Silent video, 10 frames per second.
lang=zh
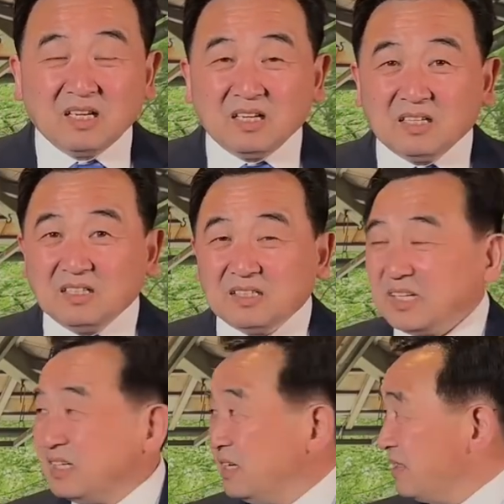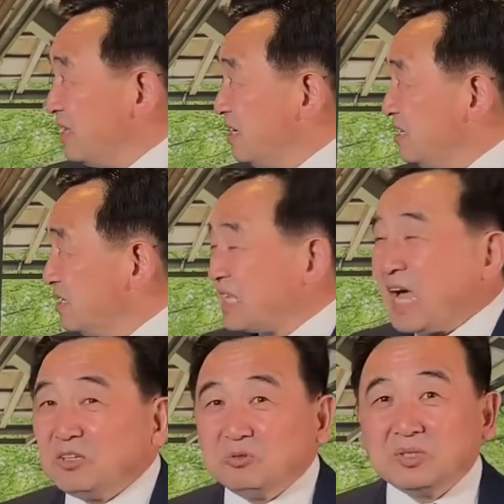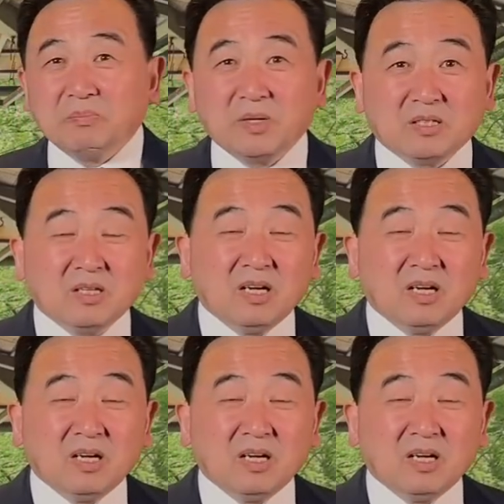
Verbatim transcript: 和这个和大流行病？